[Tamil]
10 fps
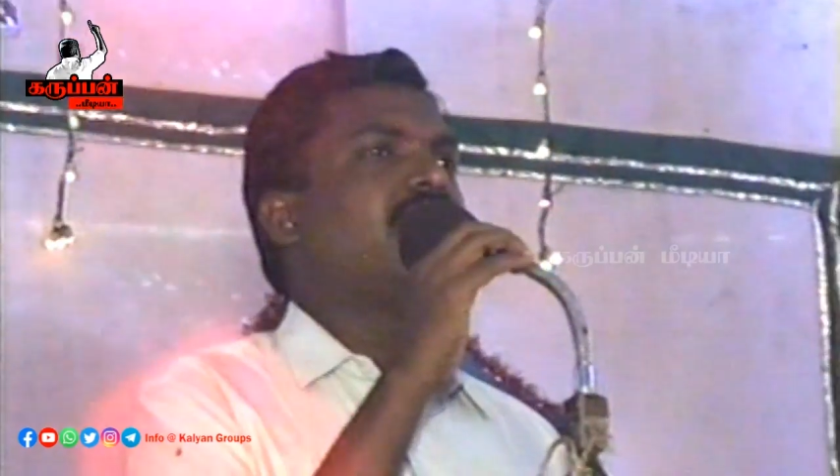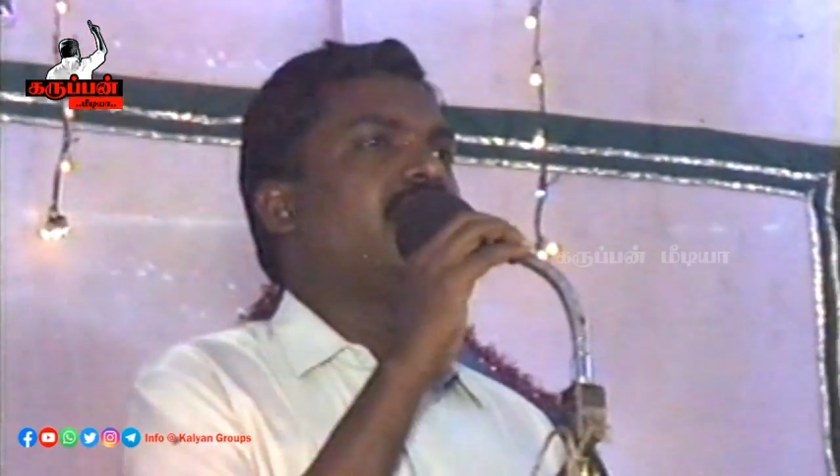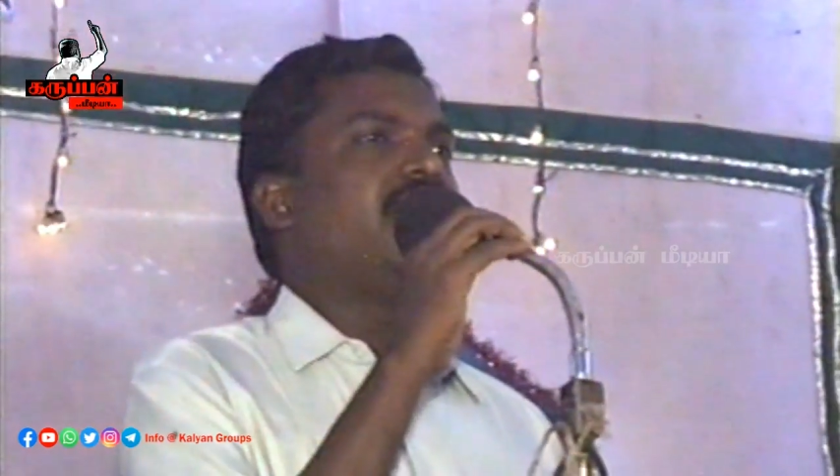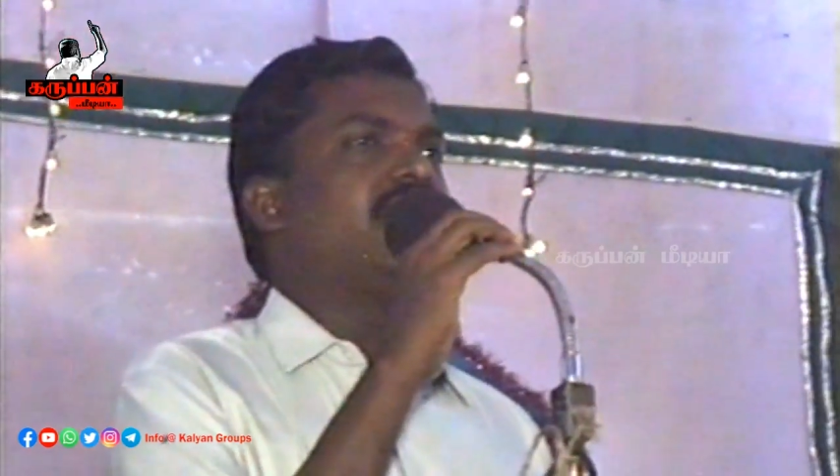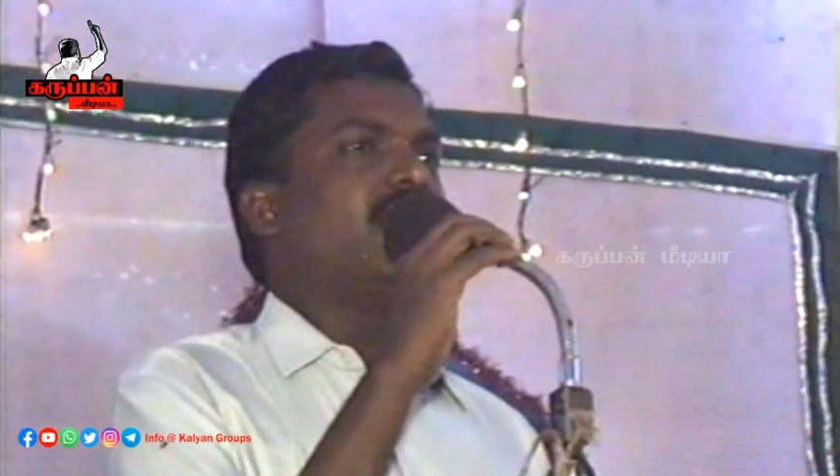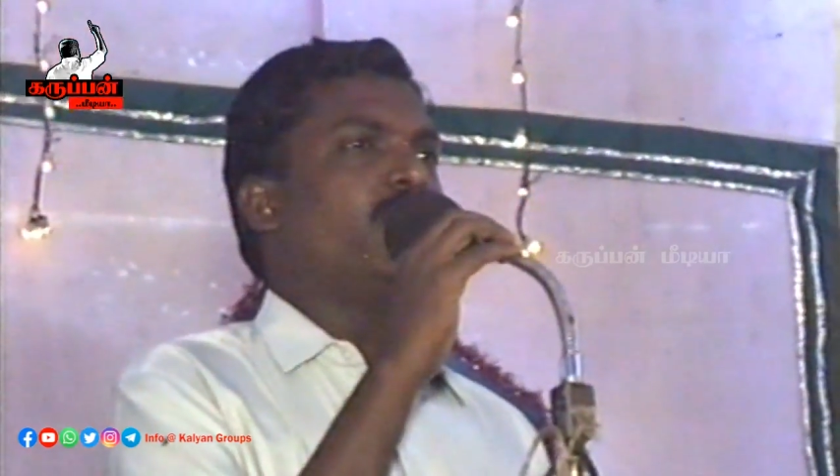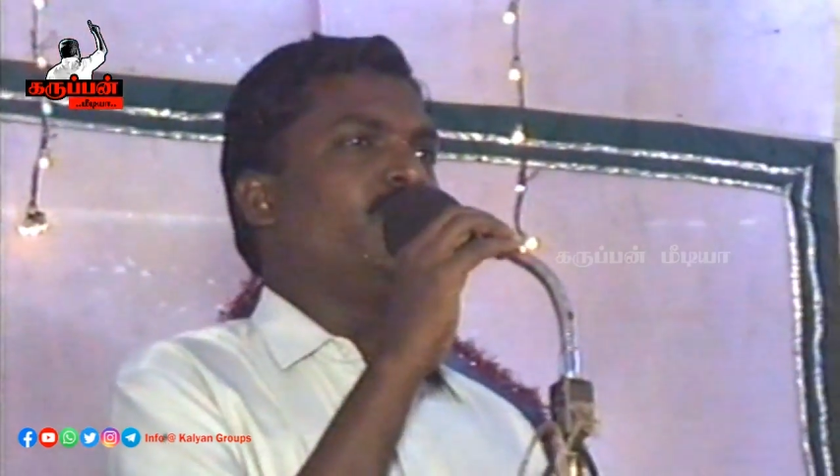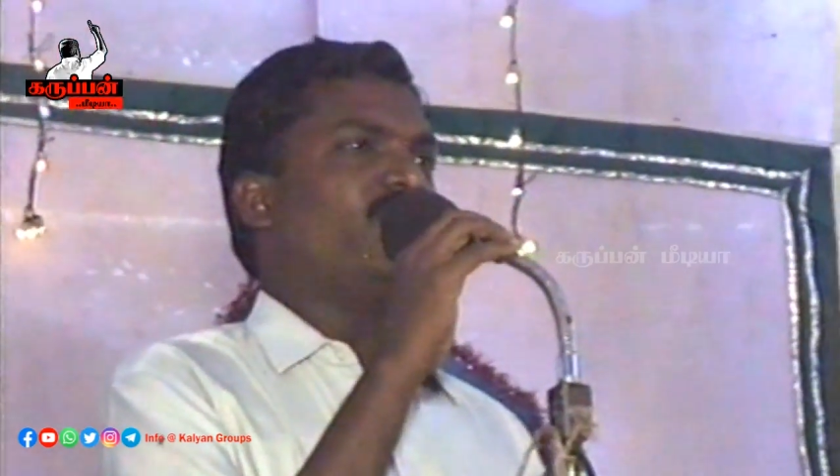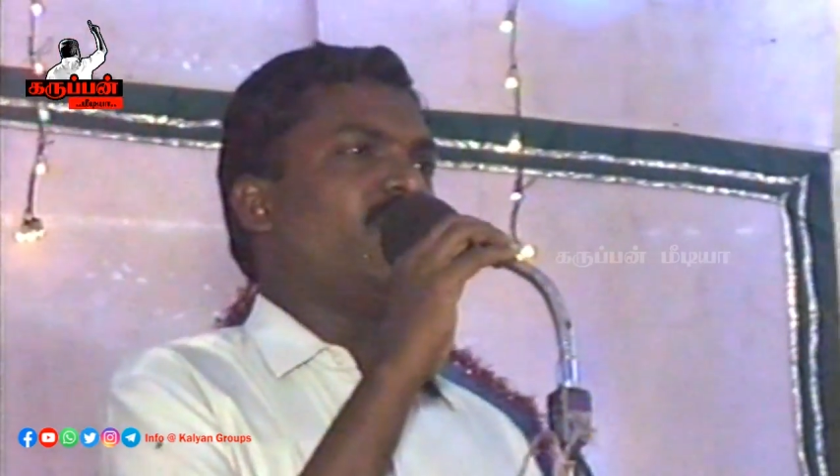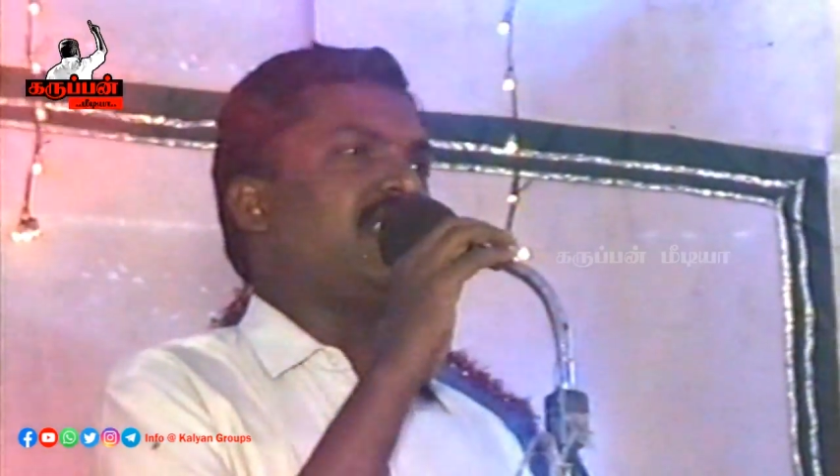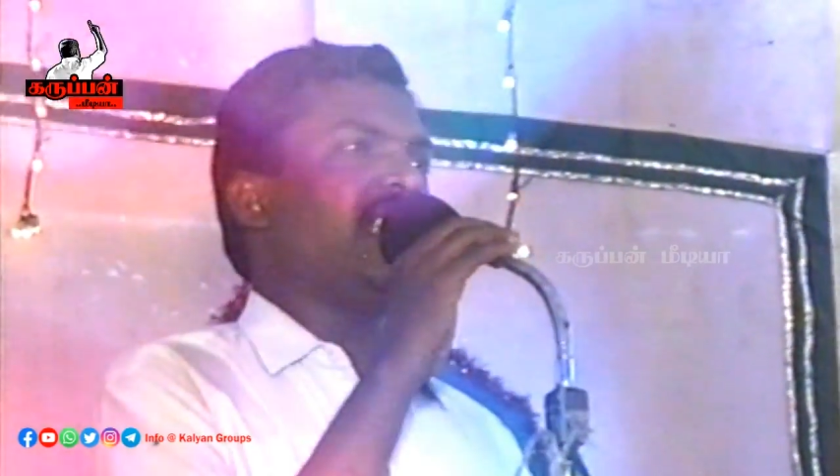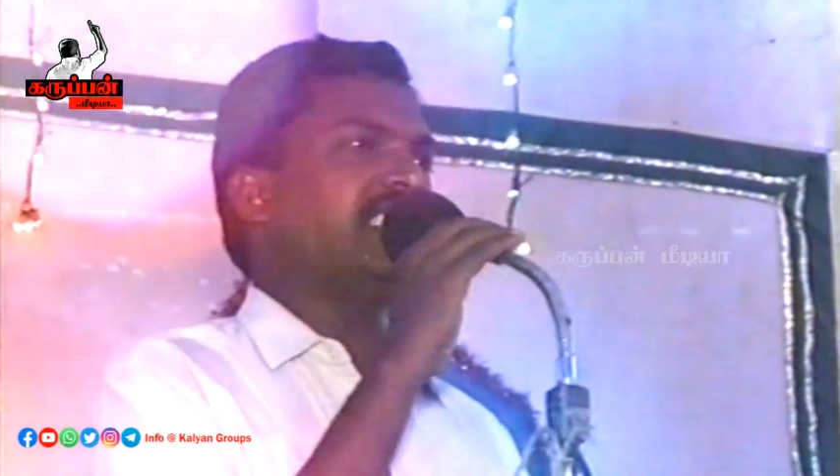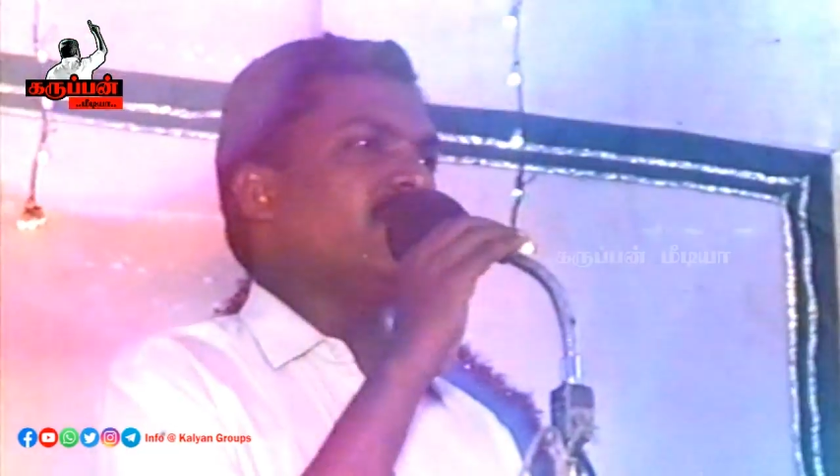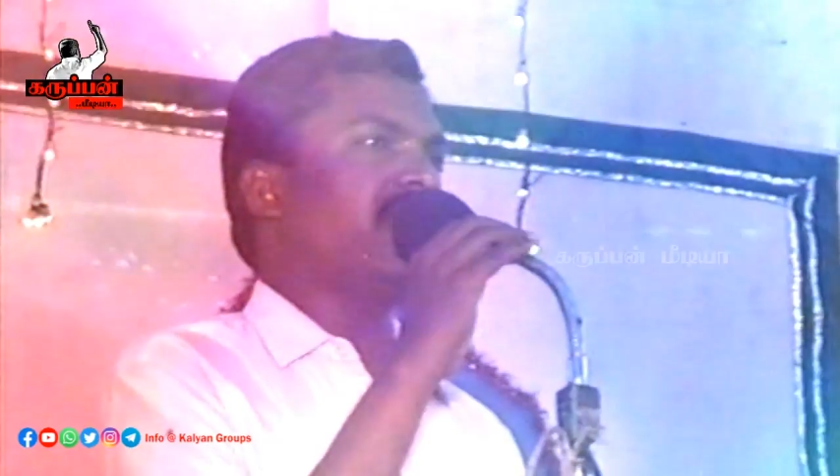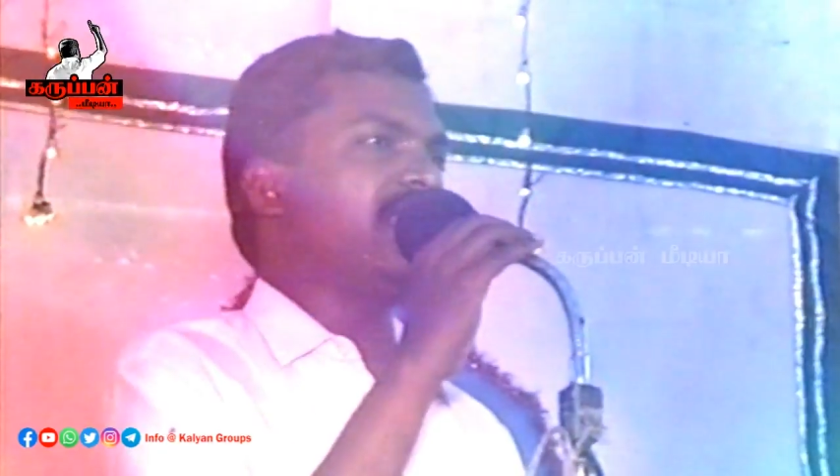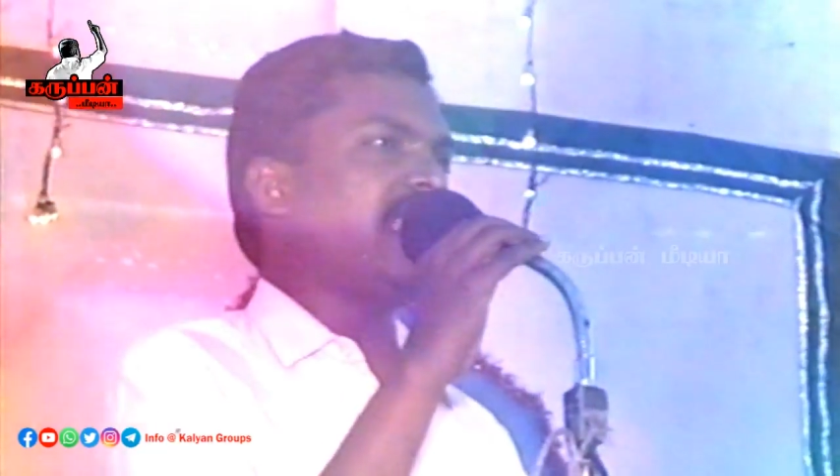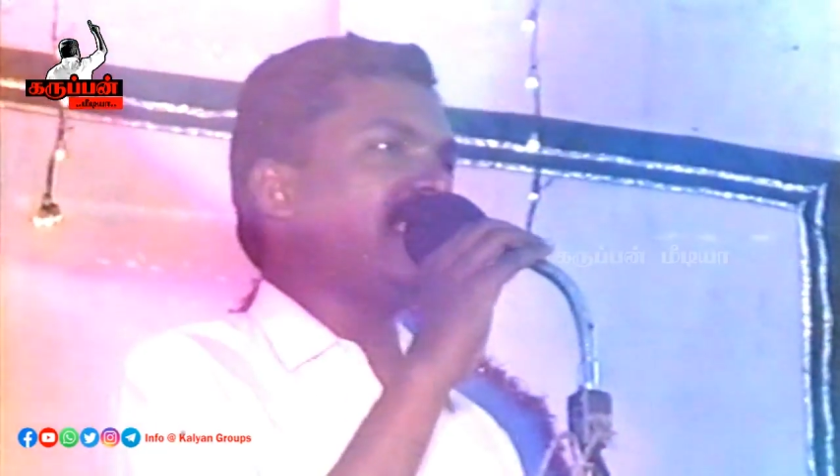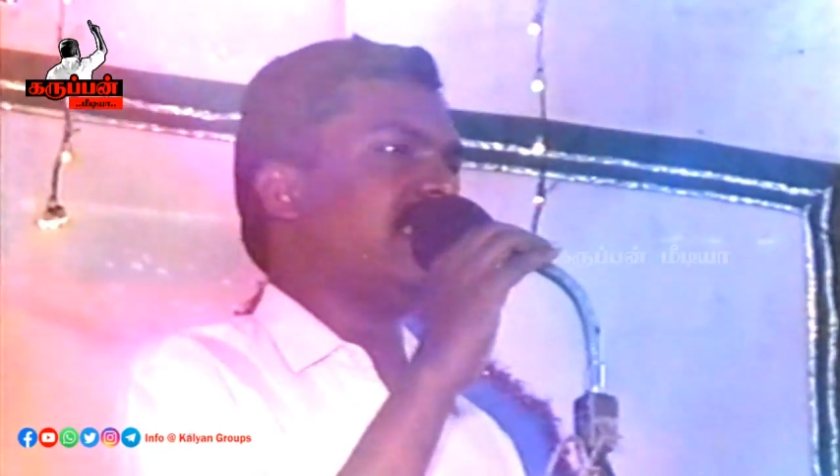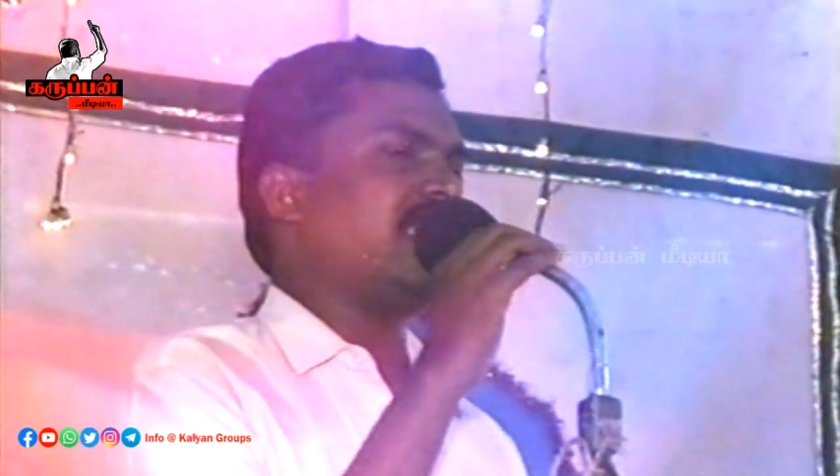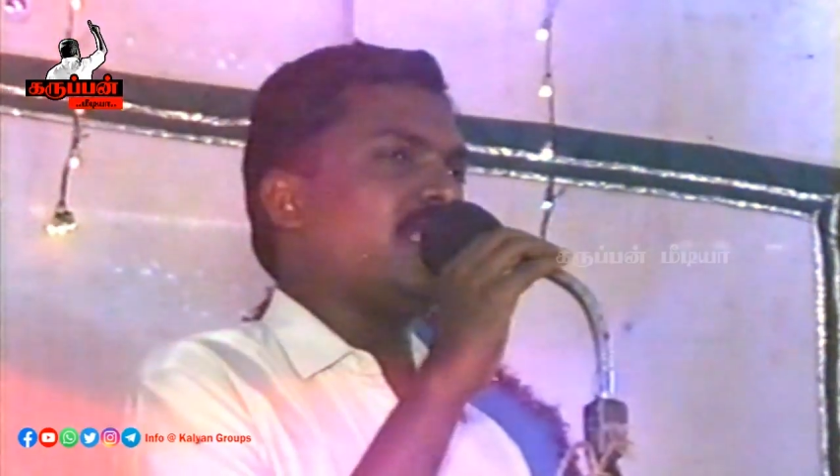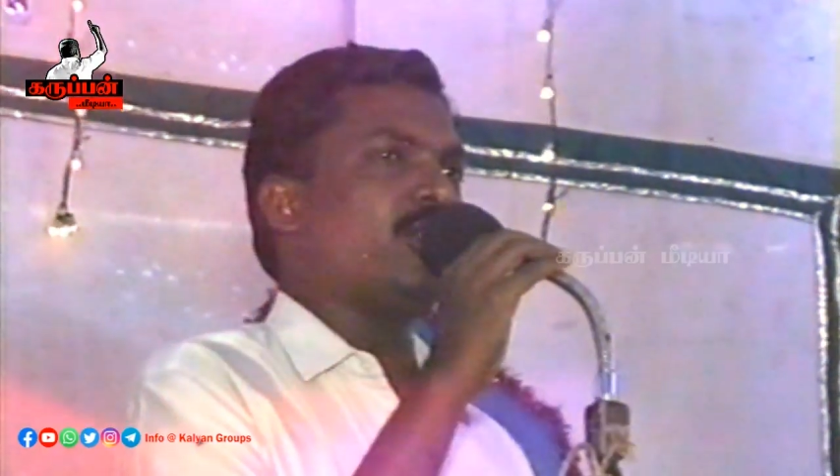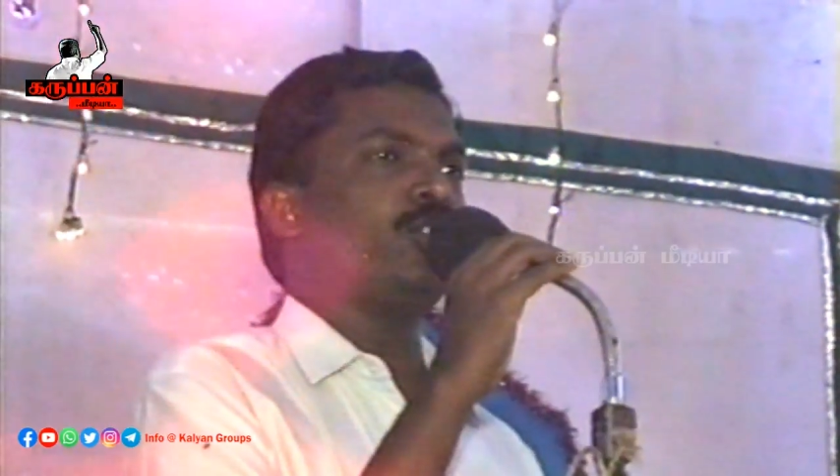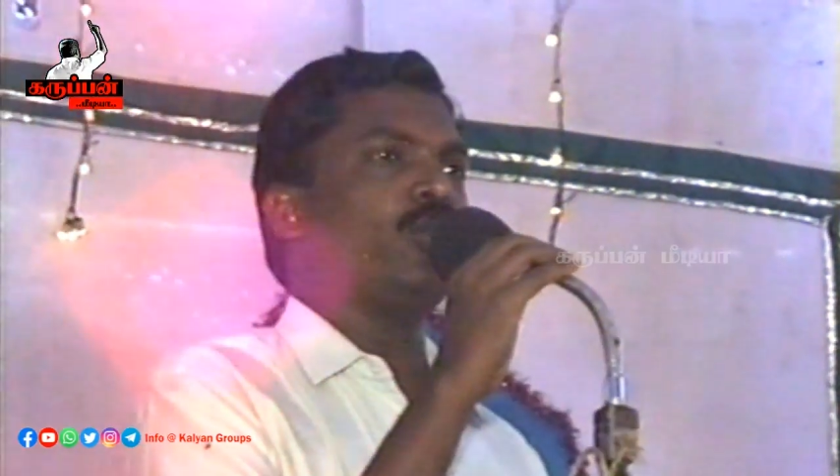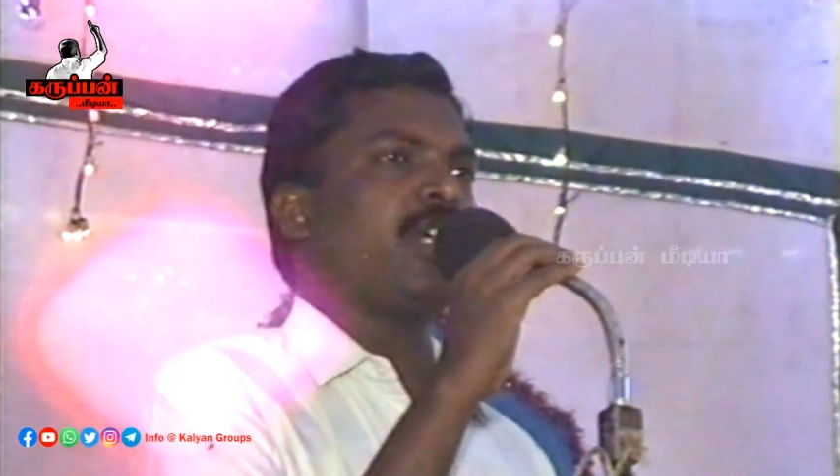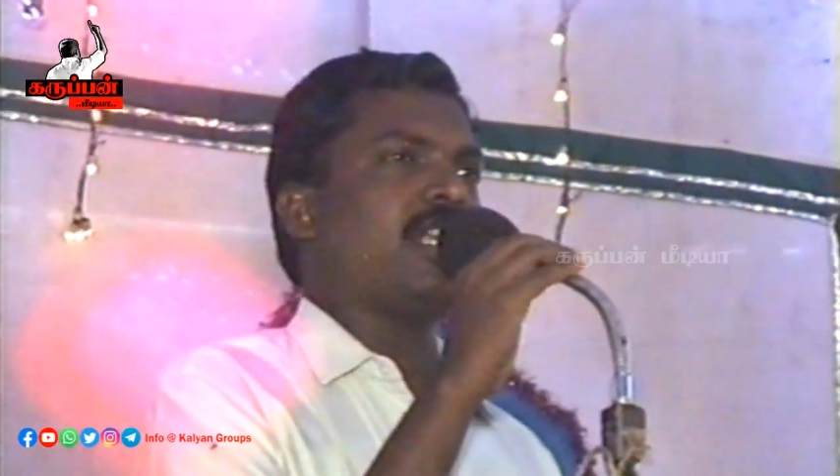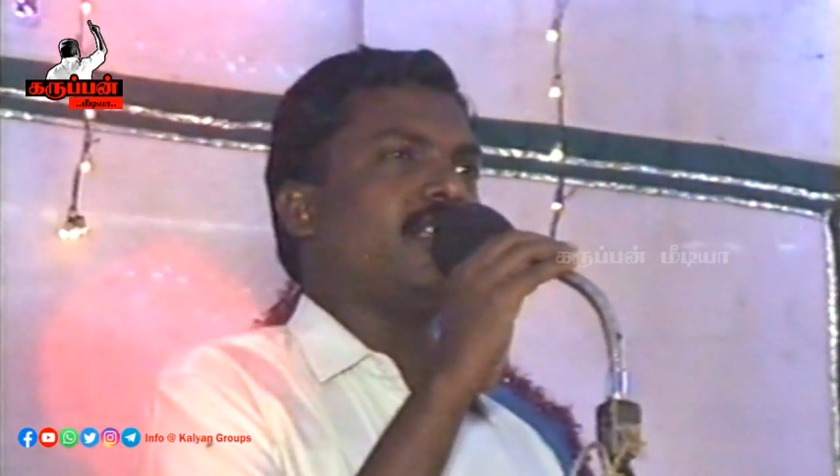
இதிலும் வித்தியாசம் இருக்கிறது என்று சொன்னார்